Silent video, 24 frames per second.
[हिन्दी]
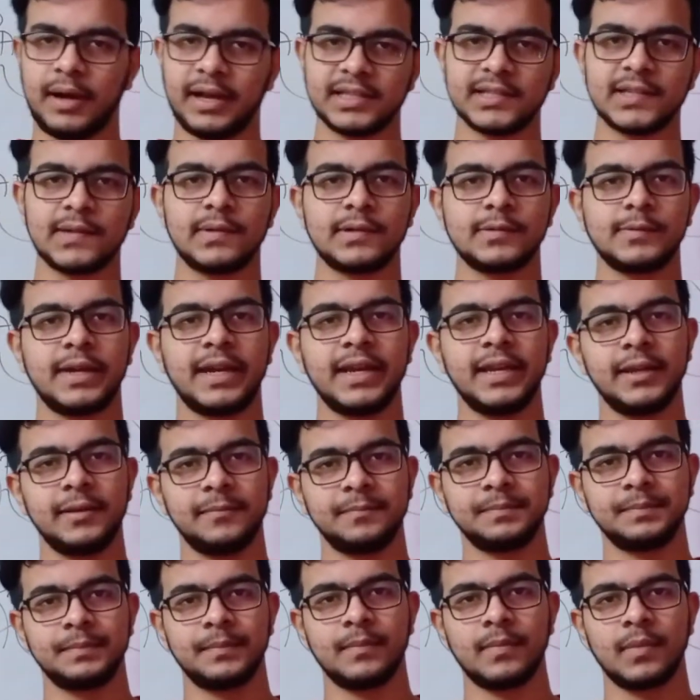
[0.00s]
बात समझ में
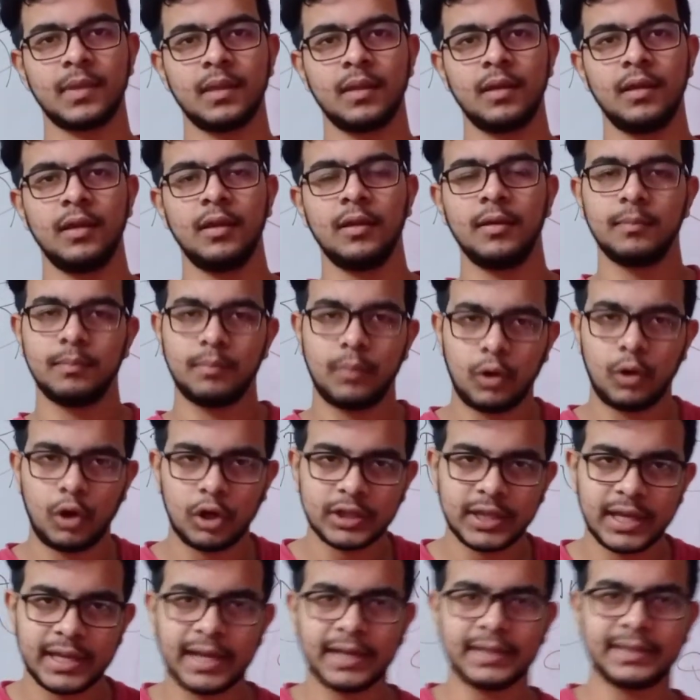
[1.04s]
आई
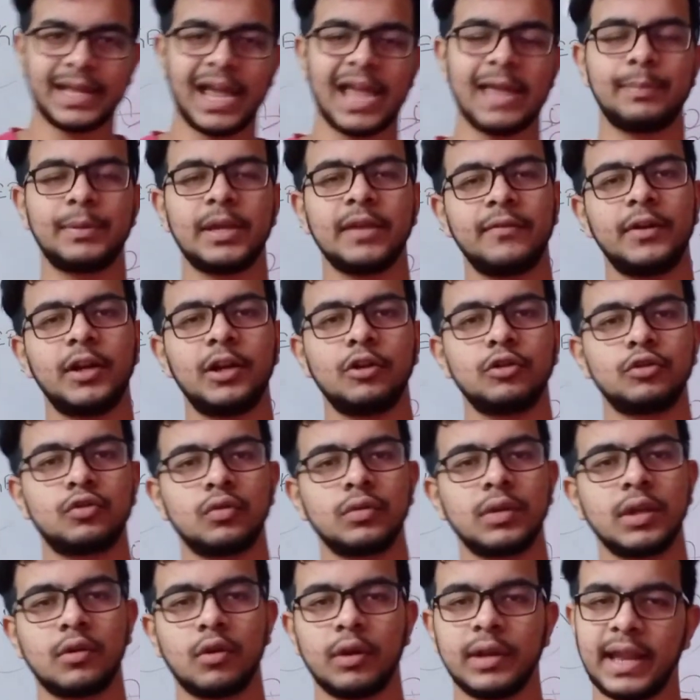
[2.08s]
बहुत अलग टाइप की वीडियोस
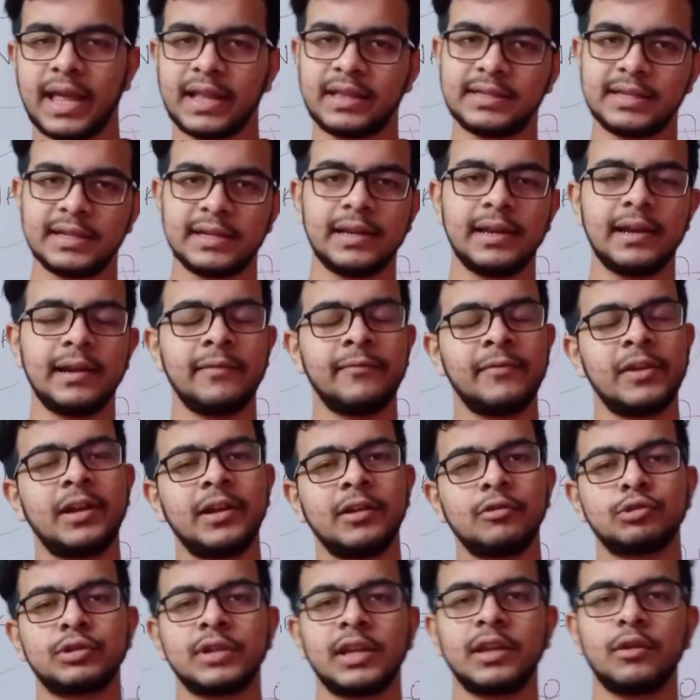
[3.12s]
होंगी कोई लेक्चरल
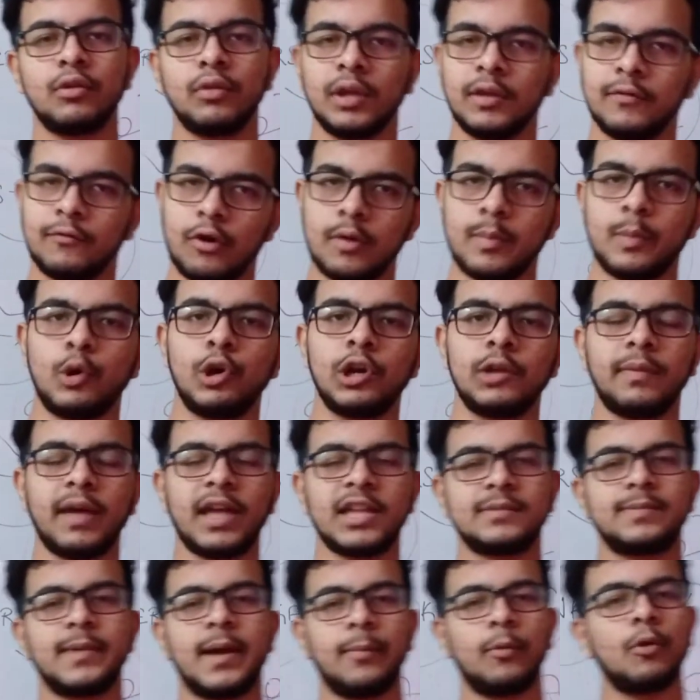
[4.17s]
वीडियोस नहीं होंगी वो बोर्ड
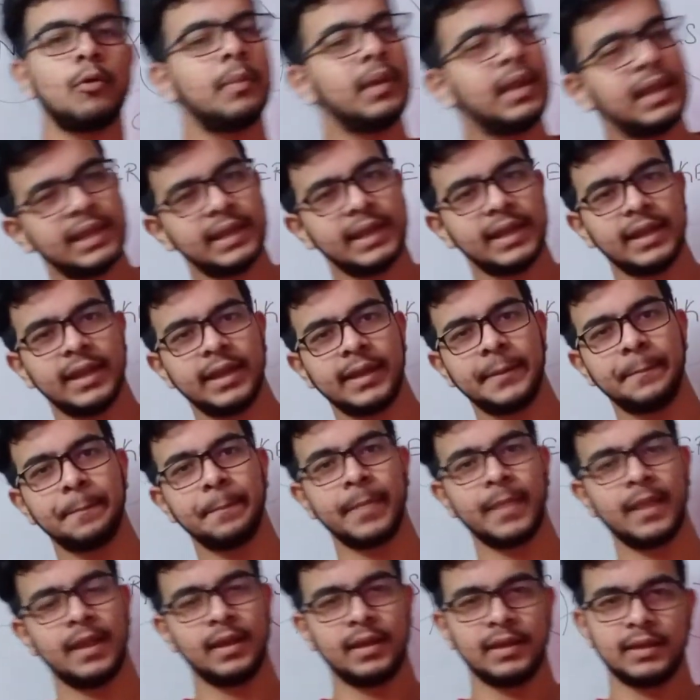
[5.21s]
बैच पे आपको मिल ही रही है
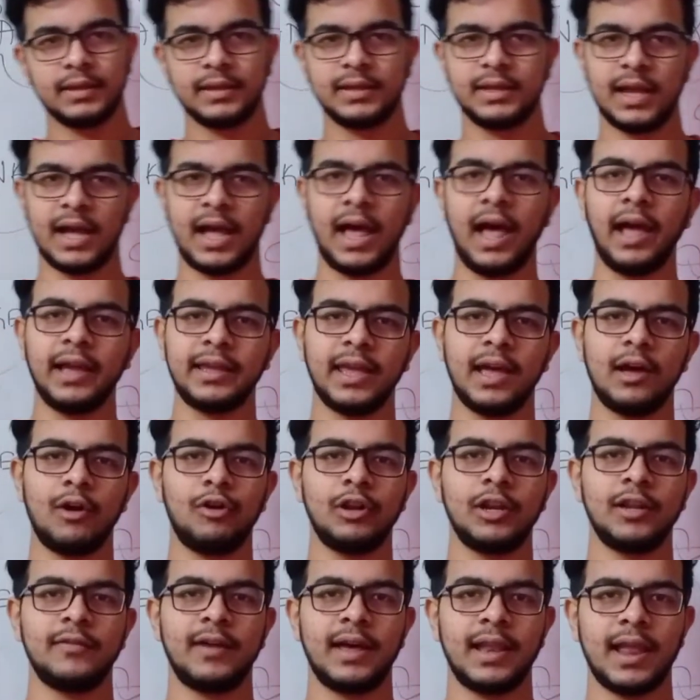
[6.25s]
यहाँ क्या
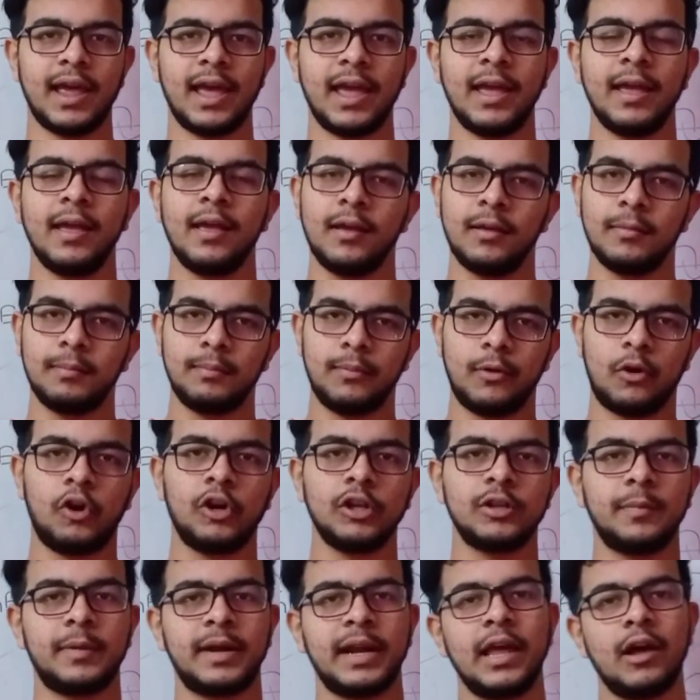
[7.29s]
होने वाला है
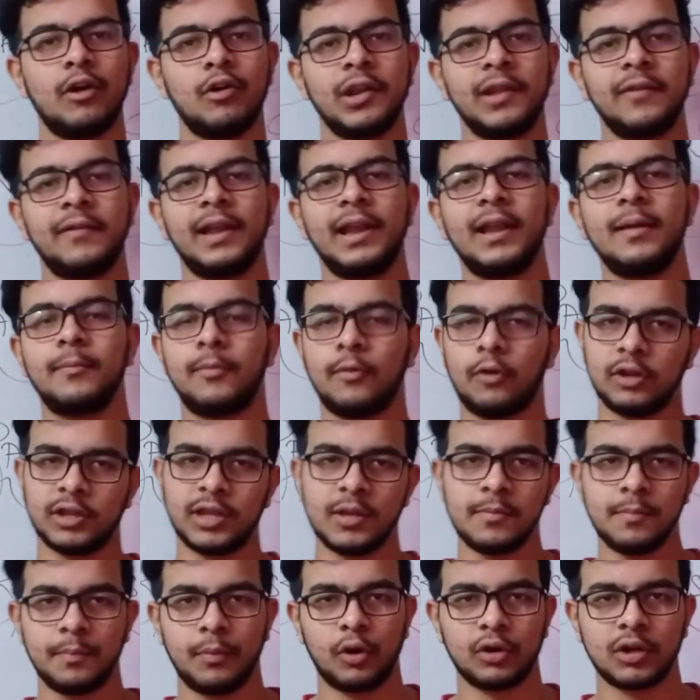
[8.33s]
बहुत बड़ा होने वाला है
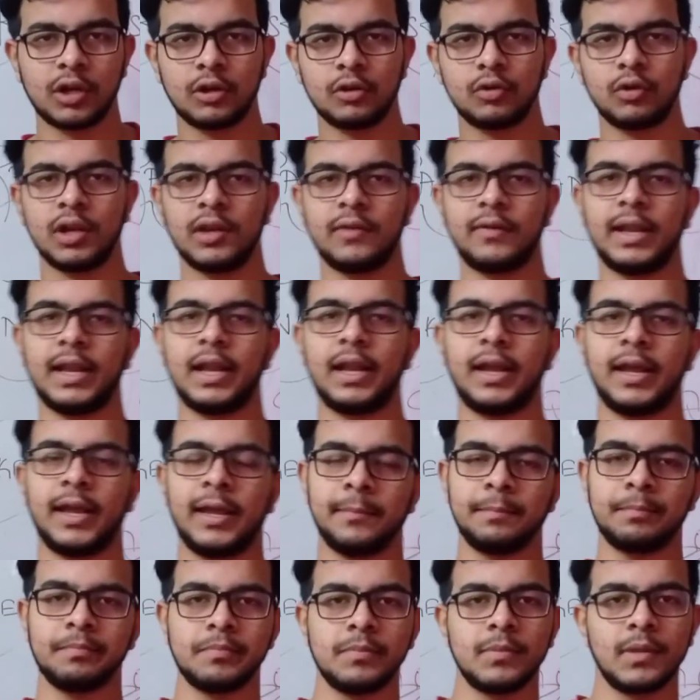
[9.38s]
बहुत इंपॉर्टेंट होने वाला
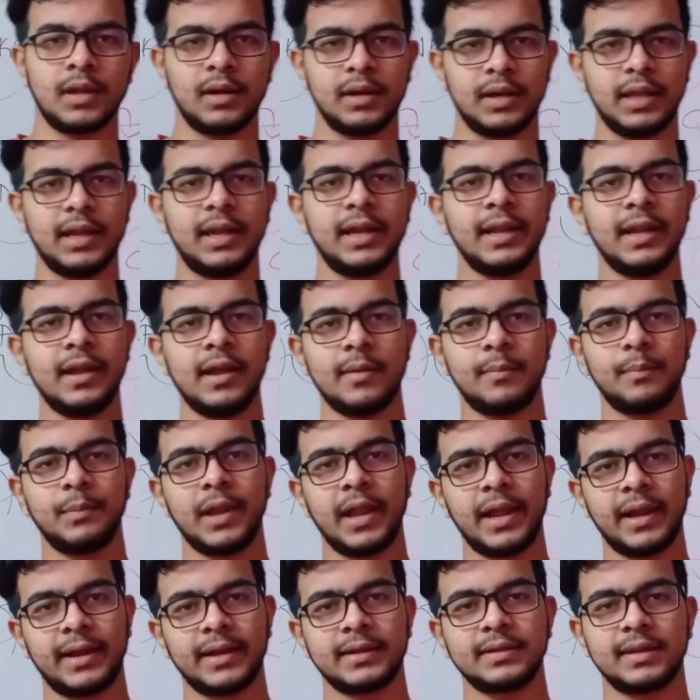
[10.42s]
है ठीक है ना
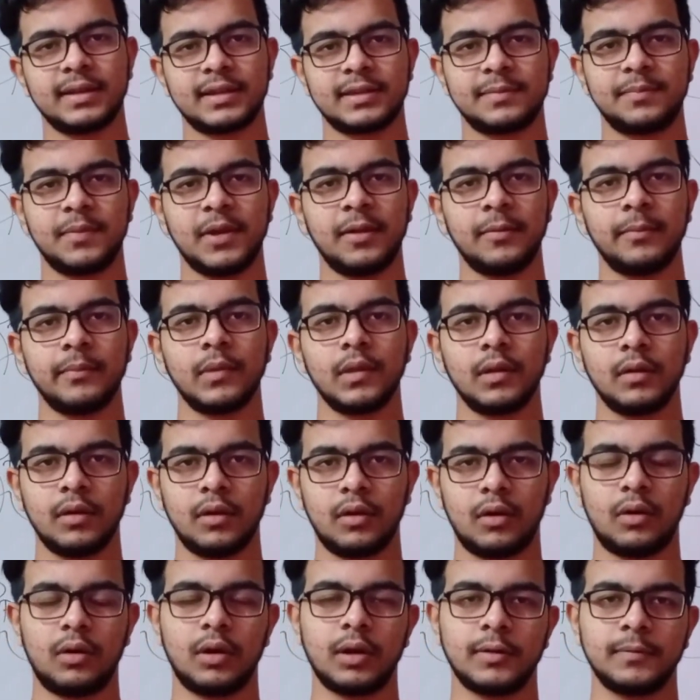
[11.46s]
रैंकर सेक्स पे
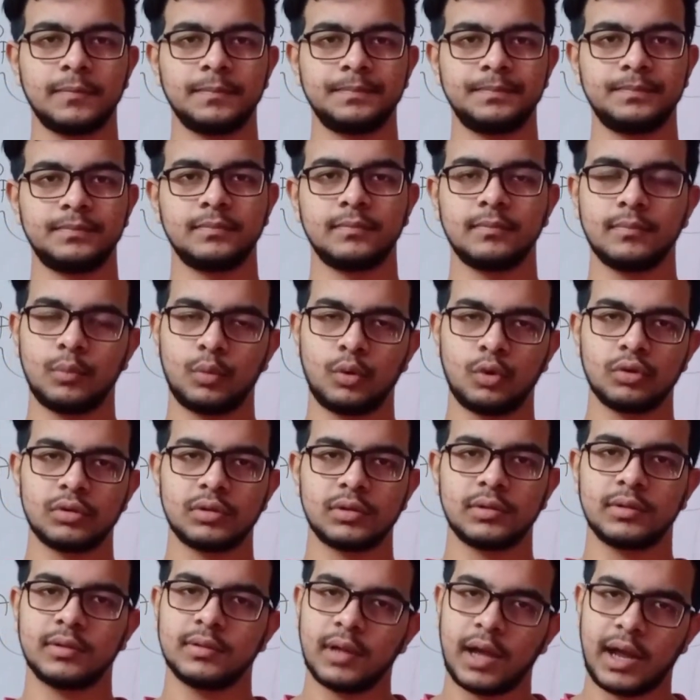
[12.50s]
और
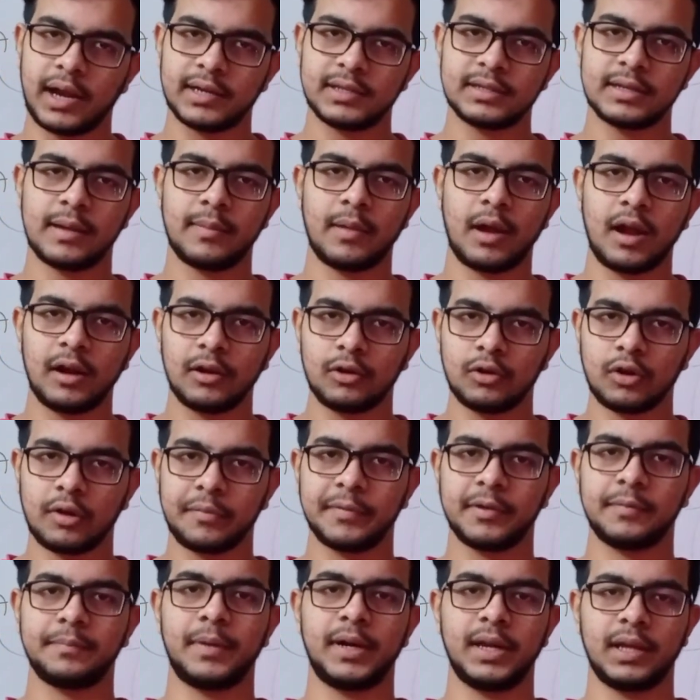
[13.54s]
मोस्ट हर हर
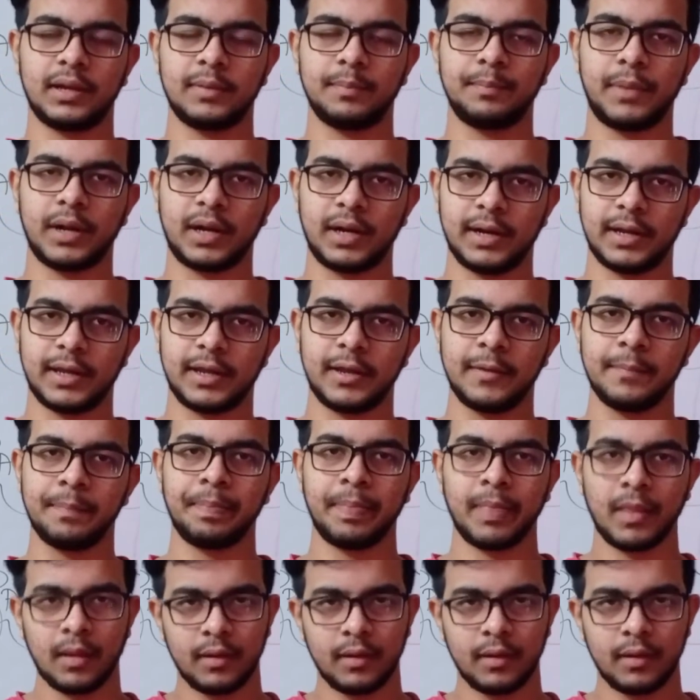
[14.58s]
टॉपिक पढ़ पकड़ के